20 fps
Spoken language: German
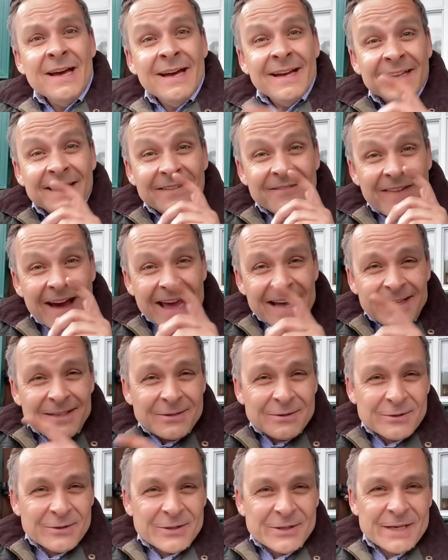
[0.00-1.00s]
Die
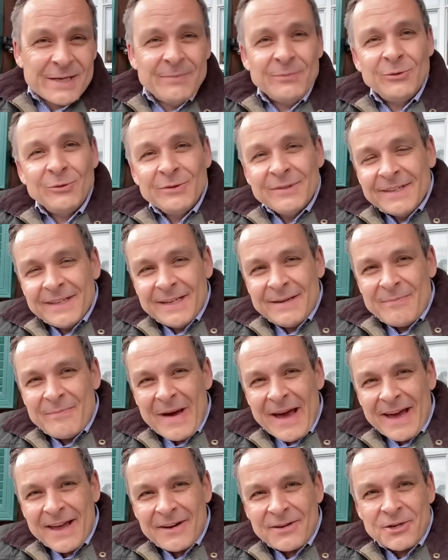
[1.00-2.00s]
weisungsgebundene
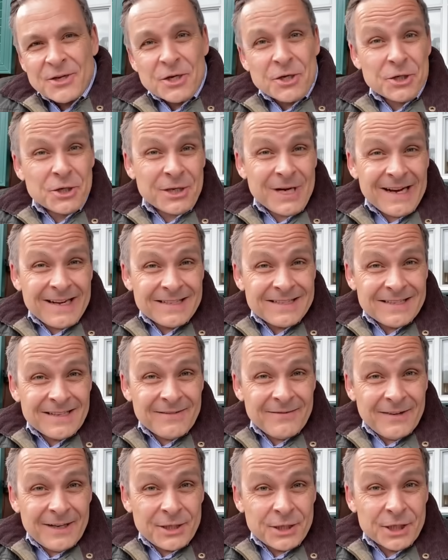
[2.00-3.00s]
bayerische
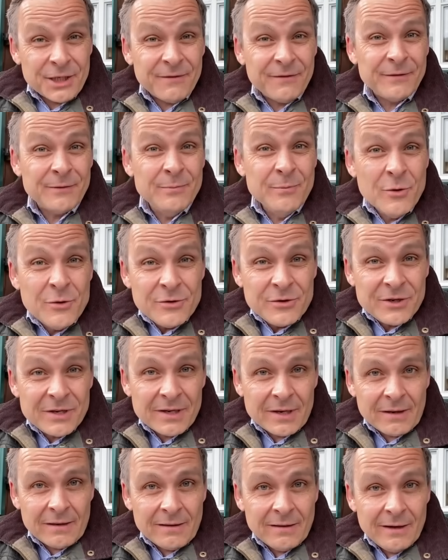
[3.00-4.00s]
Staatsanwaltschaft
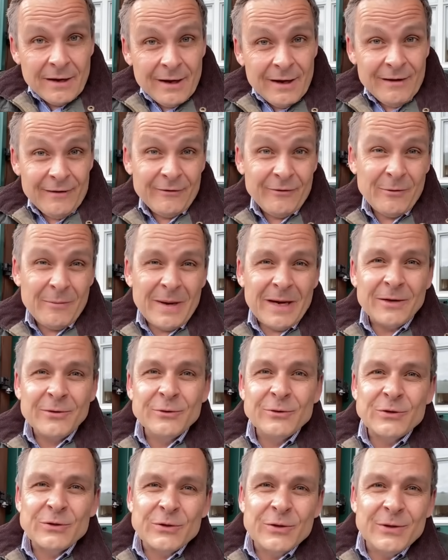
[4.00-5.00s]
München von
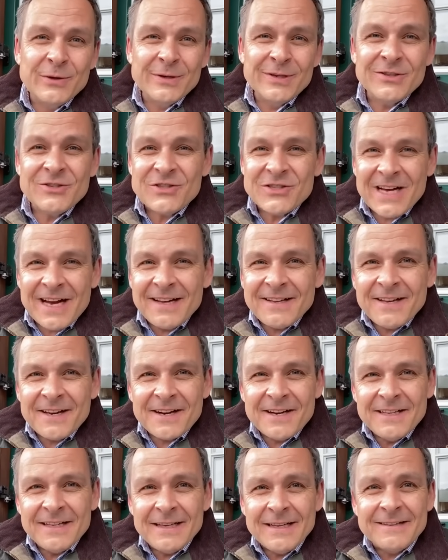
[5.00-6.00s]
Markus Söder sah
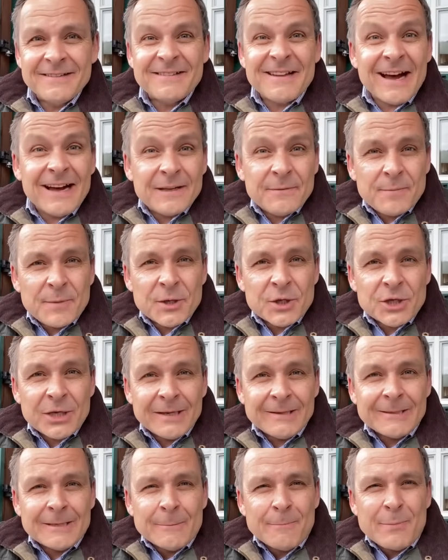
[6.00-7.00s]
darin den
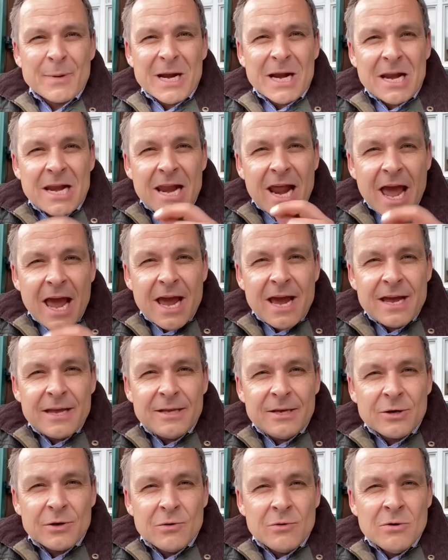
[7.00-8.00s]
Tatbestand der
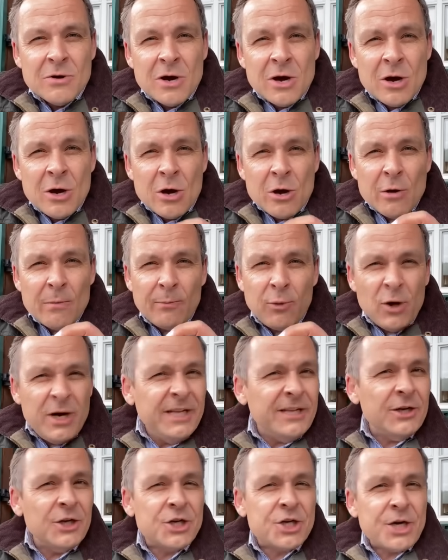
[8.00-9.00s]
Beleidigung
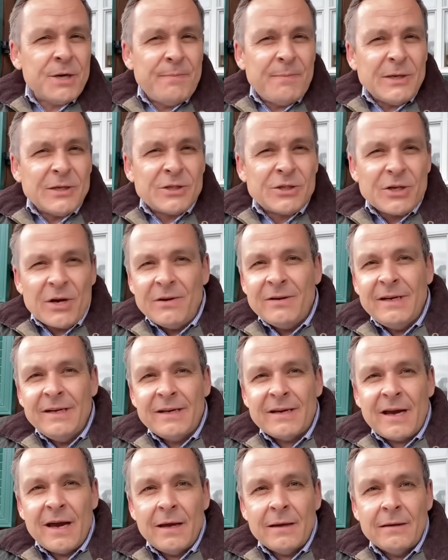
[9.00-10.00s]
politischer
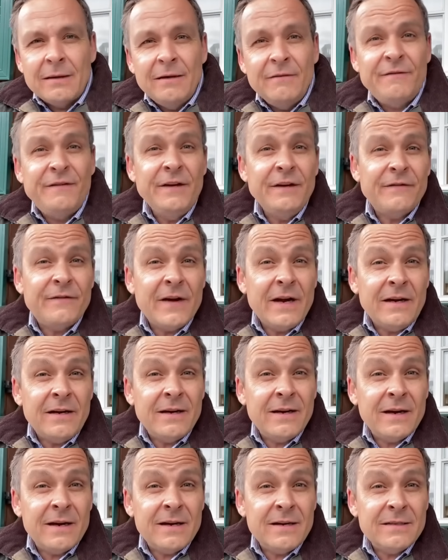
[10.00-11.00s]
Persönlichkeiten in vier
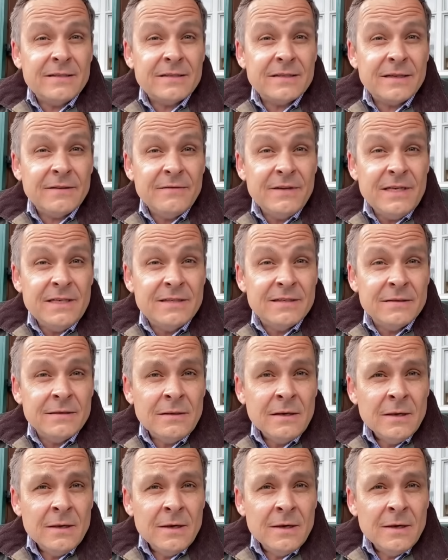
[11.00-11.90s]
Fällen als erwiesen